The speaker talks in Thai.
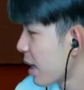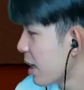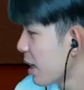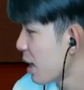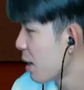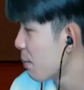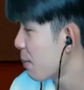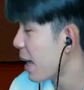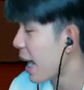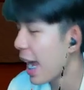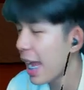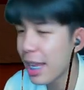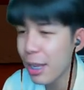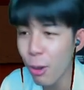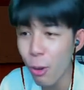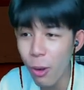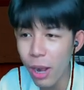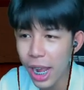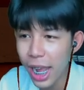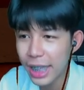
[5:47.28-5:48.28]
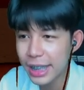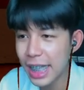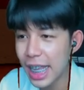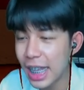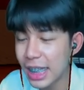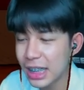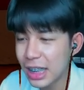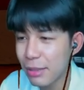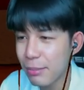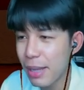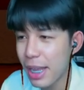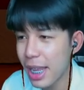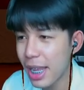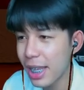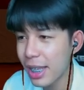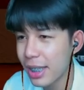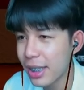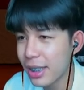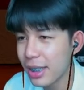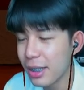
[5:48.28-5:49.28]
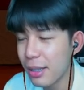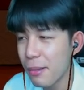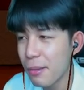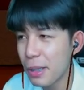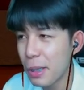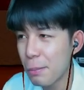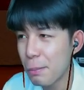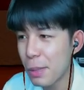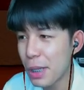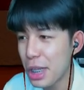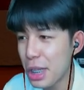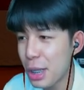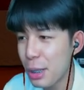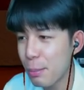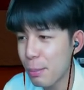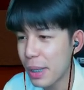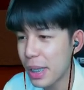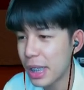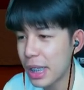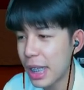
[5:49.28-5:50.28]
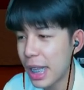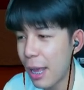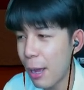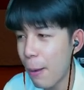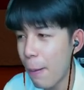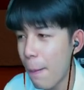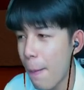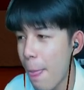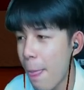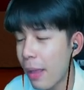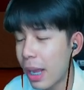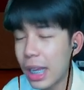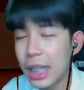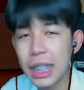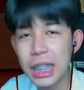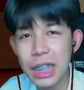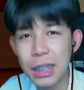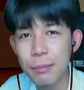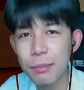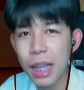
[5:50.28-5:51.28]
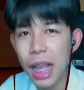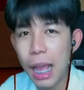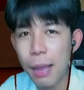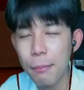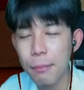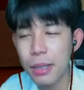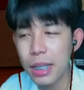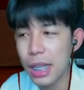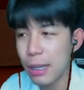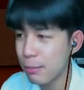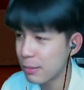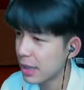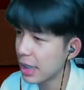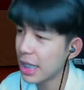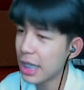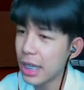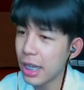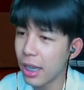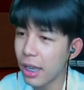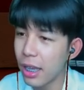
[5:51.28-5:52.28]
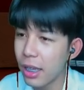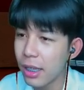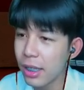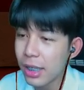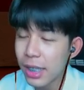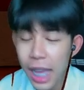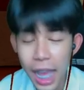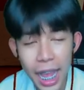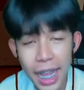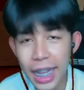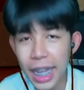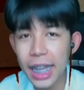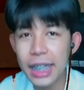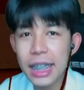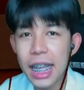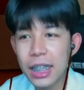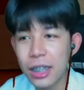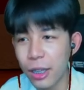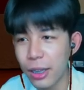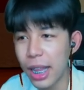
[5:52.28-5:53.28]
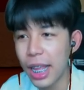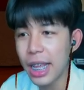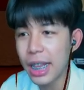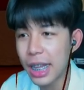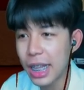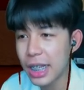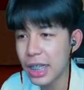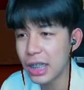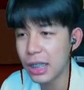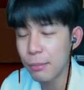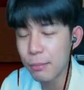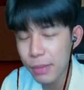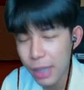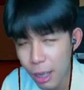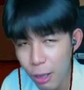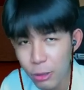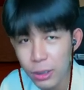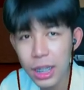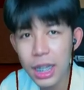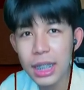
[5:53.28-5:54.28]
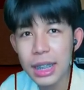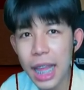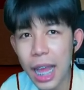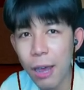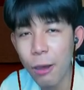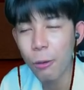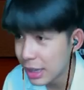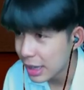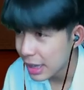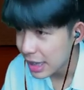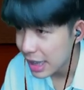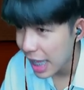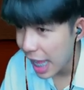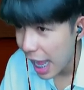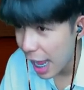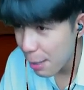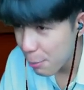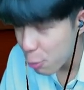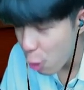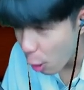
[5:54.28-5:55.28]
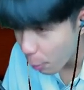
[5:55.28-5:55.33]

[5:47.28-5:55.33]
เพื่อให้หกคะแนนใช่ไหมในปีปีที่แล้ว ก็อย่าลืมนะครับ FC ให้คะแนนเท่าไหร่และอย่าลืมเล่าเรื่องเรา ให้พวก